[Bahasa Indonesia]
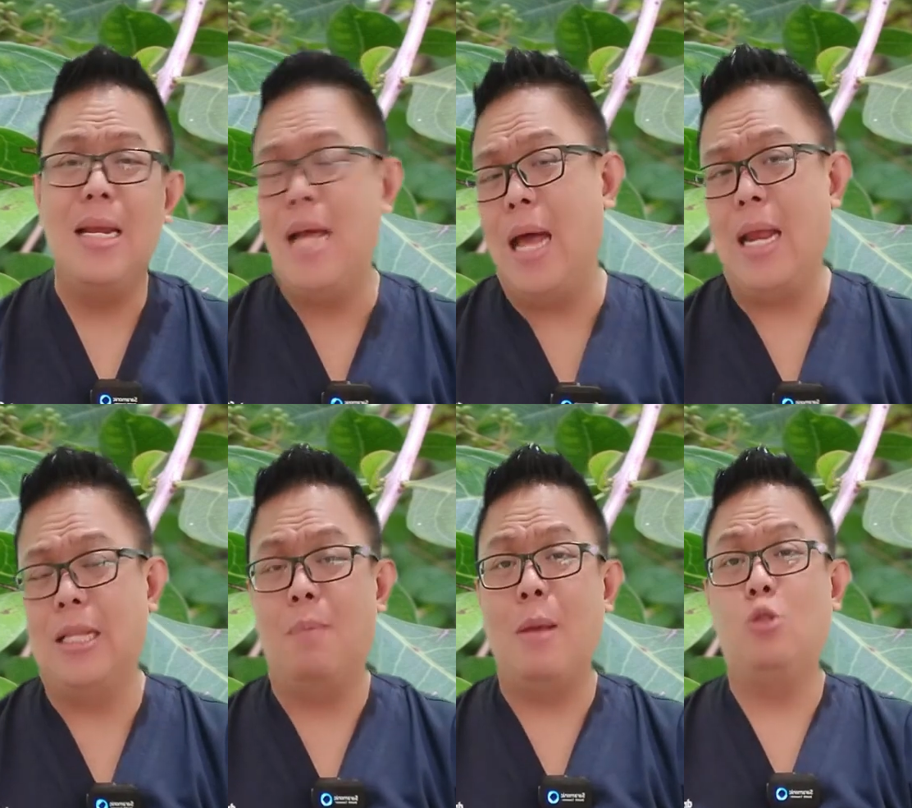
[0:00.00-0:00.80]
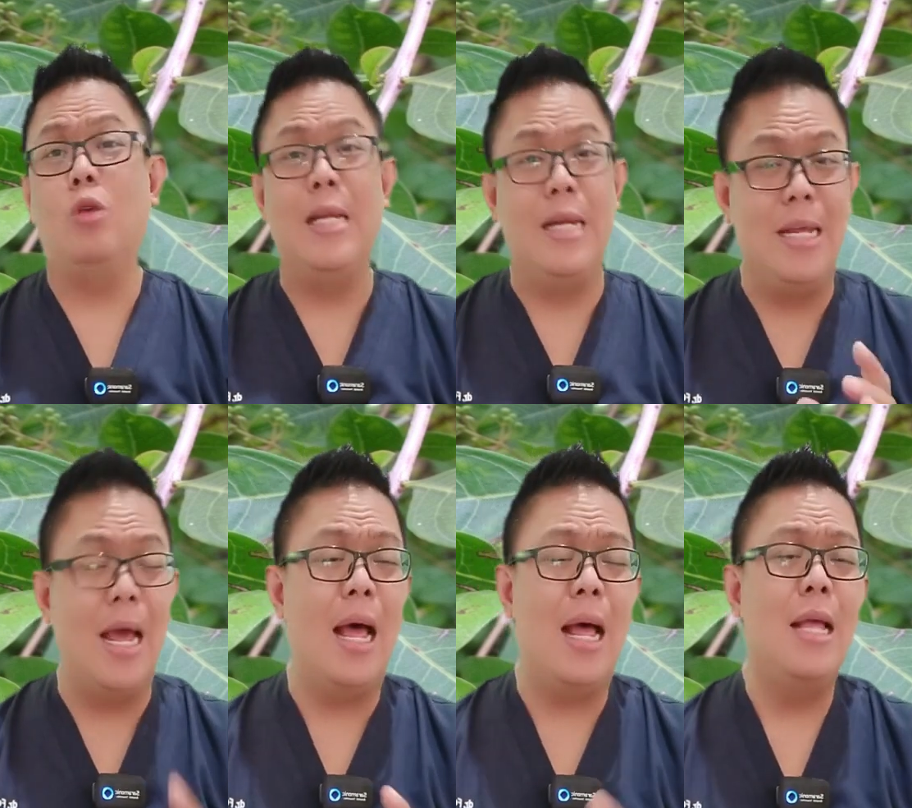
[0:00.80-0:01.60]
negara termasuk
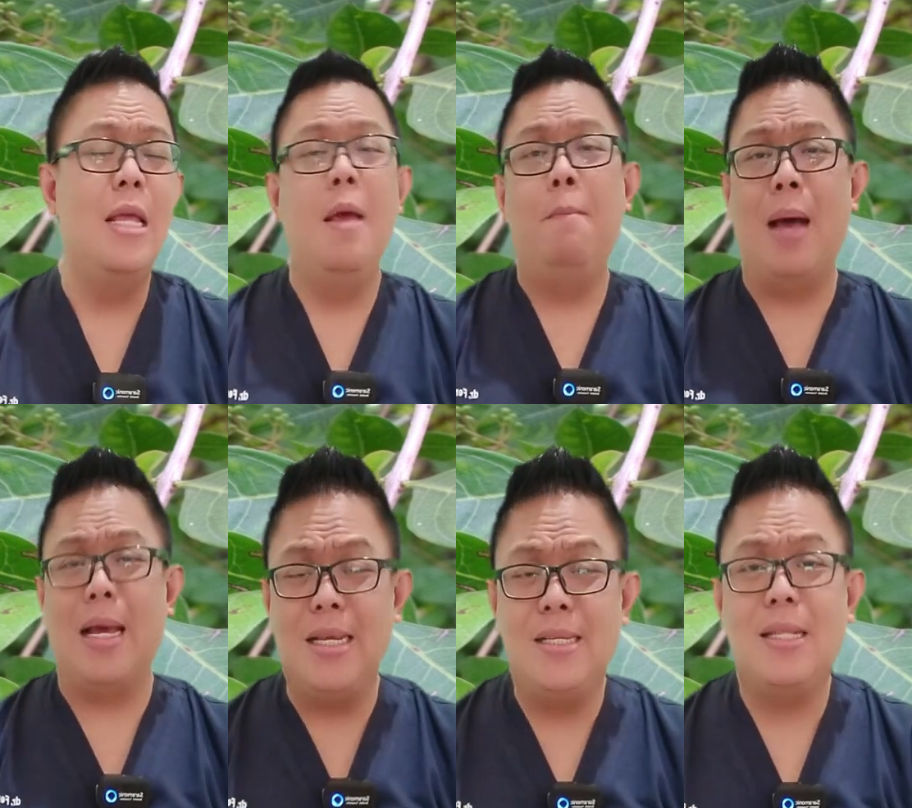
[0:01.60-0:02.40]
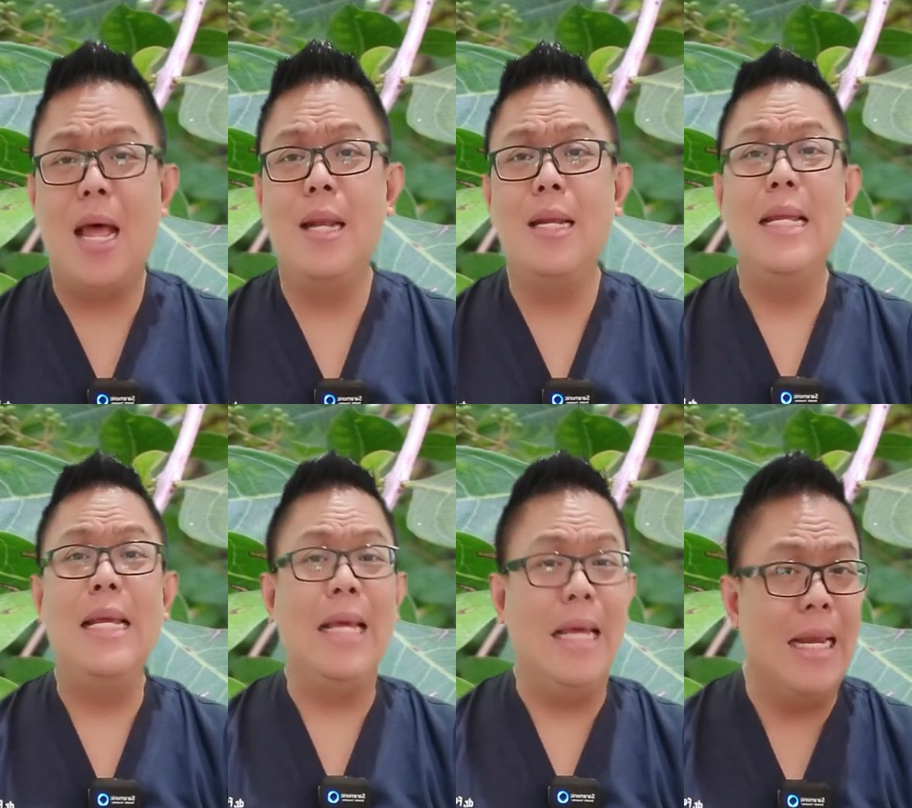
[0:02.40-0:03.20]
India, Pakistan,
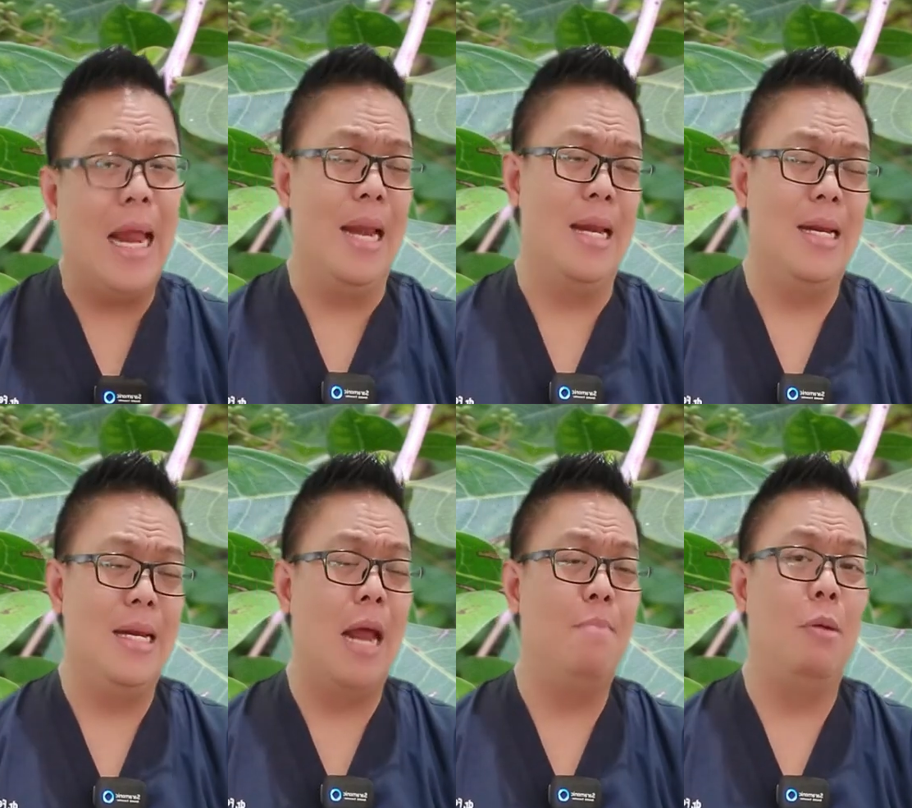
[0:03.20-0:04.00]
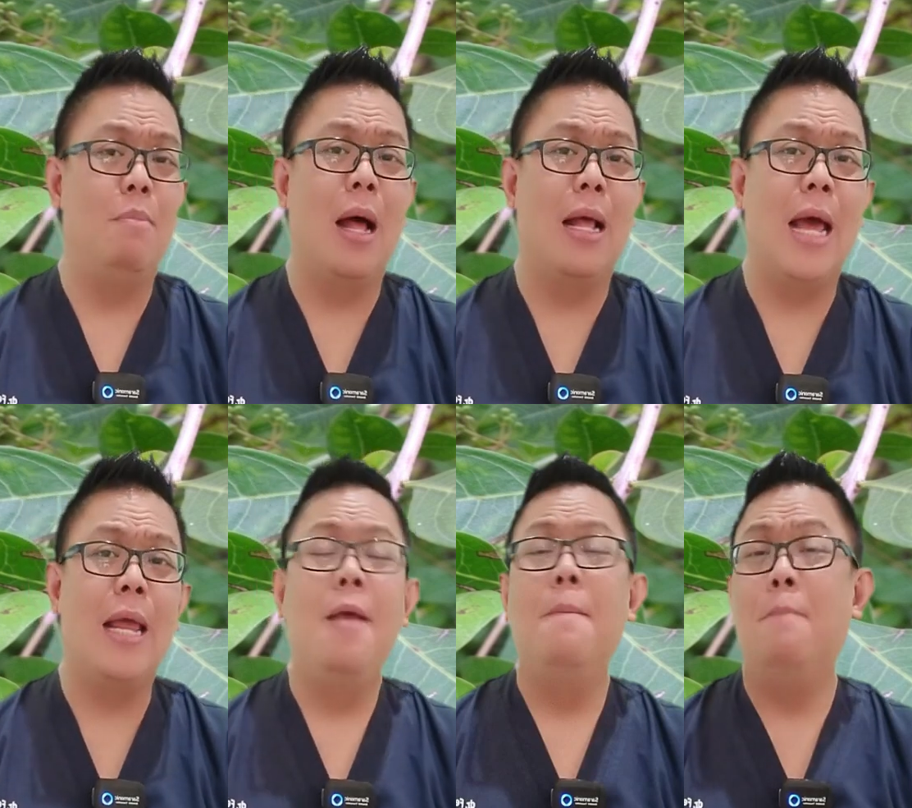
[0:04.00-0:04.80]
Iran, dan
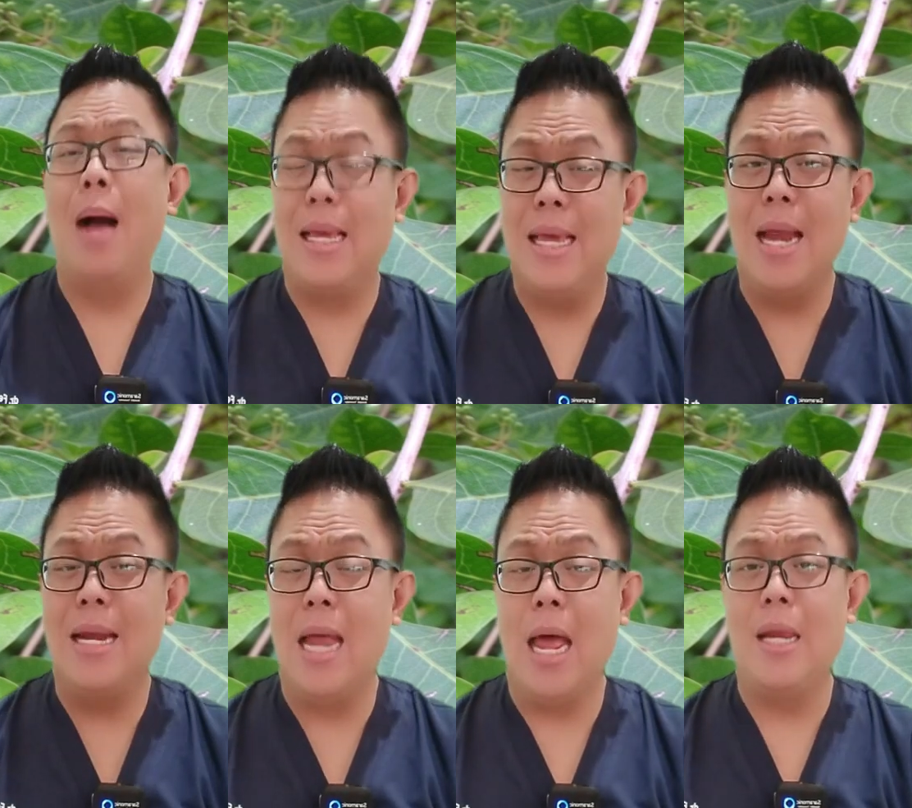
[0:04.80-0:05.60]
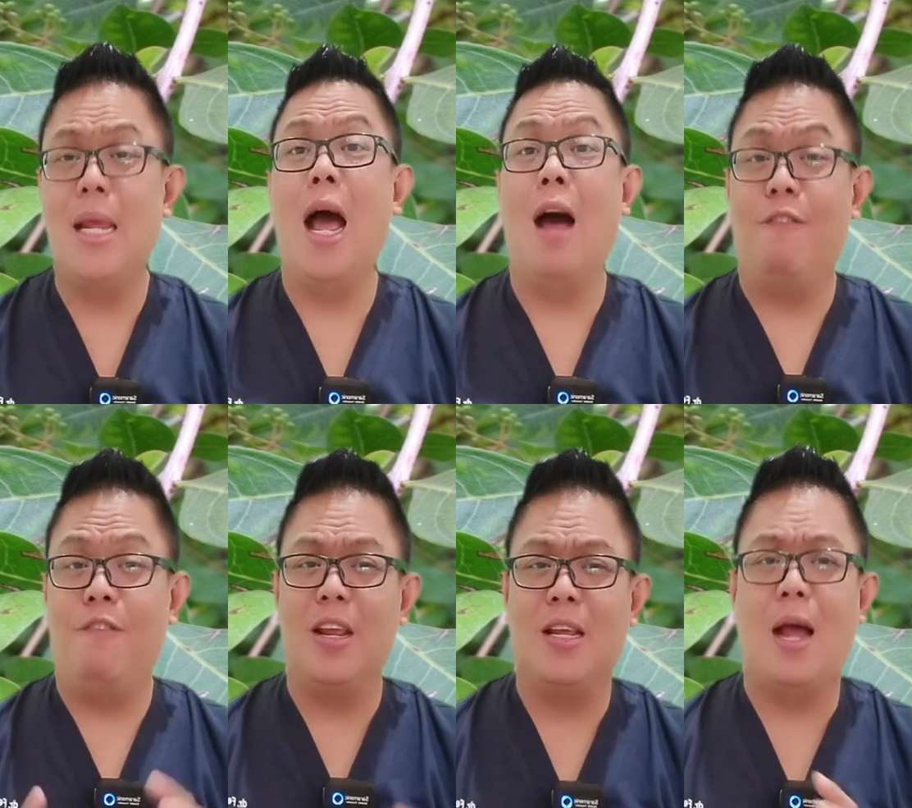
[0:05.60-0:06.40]
berbagai bagian dari
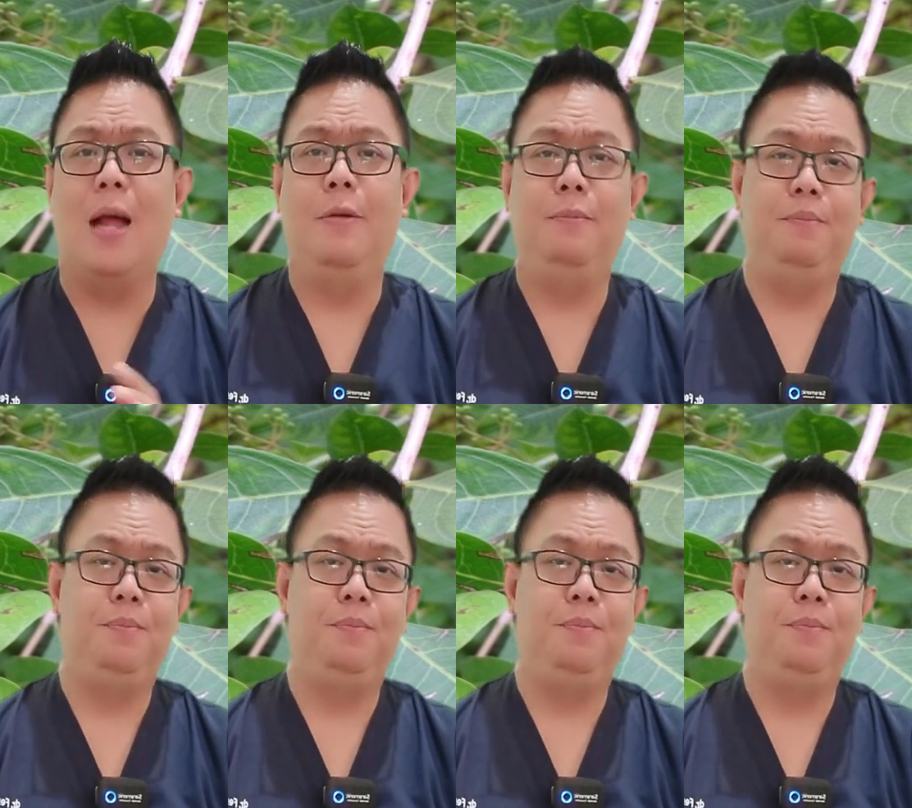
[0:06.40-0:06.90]
Afrika.